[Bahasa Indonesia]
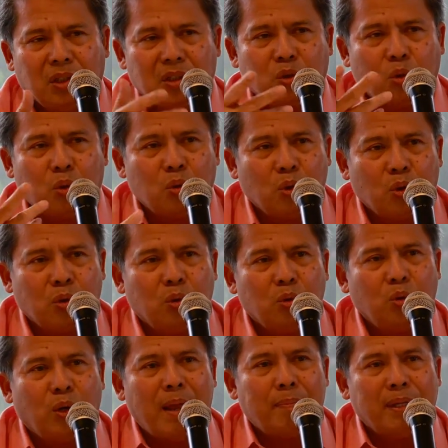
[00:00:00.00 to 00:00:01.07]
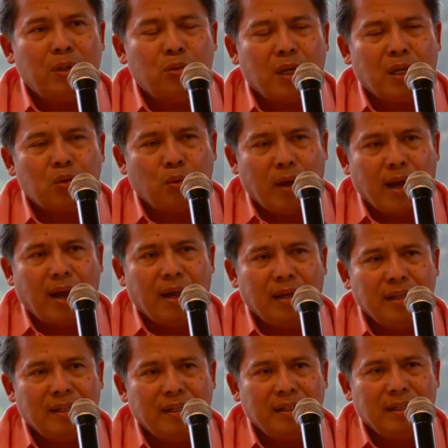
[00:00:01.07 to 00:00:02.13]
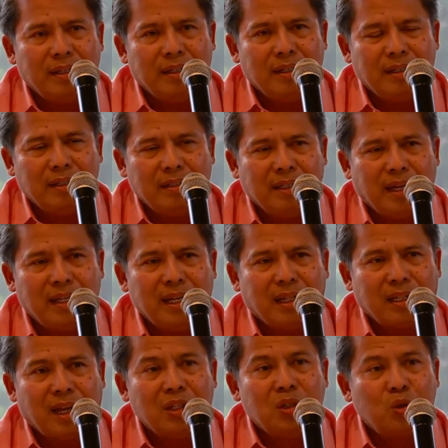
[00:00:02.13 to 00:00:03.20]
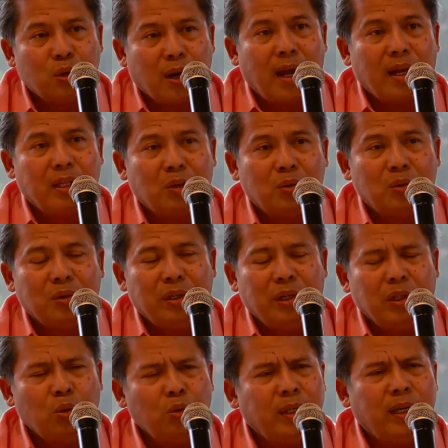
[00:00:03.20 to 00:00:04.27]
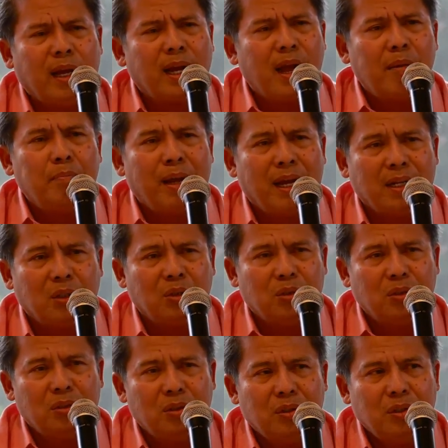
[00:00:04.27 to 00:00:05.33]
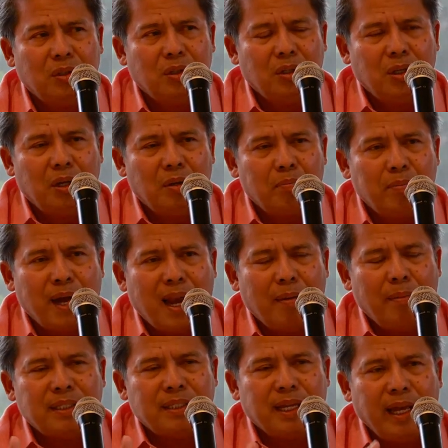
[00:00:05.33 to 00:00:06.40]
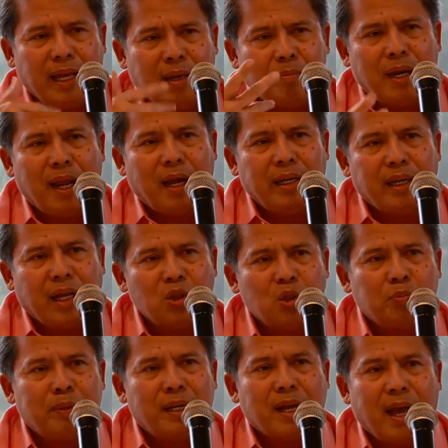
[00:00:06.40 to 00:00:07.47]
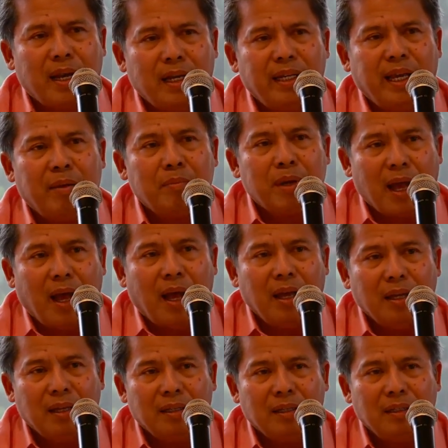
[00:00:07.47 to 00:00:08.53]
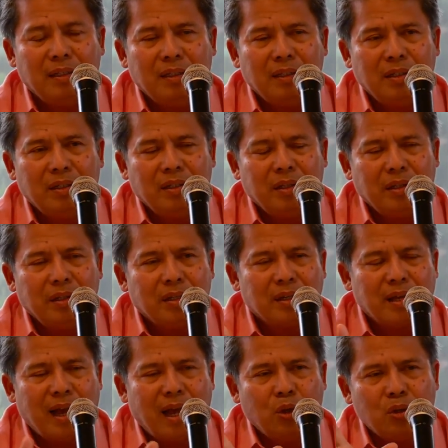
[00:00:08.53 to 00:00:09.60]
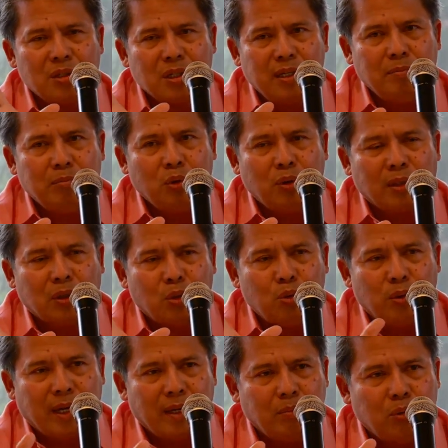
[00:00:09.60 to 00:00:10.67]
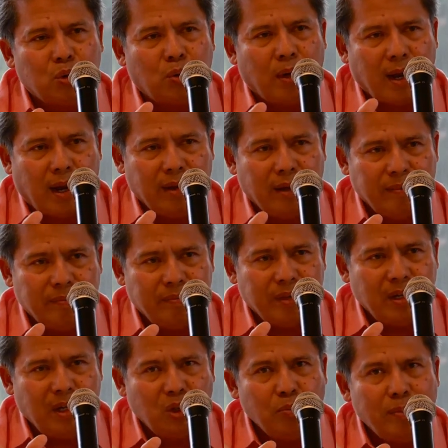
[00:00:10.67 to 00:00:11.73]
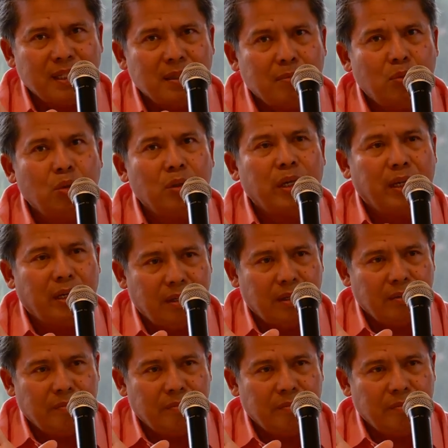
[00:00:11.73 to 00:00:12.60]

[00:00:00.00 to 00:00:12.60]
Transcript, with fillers: itu untuk 8 juta suara yang menyatakan curang itu, itu tidak gampang. Pengalaman saya menangani kasus pilkada di MK, kalau 1000 atau 2000 suara itu masih mungkin.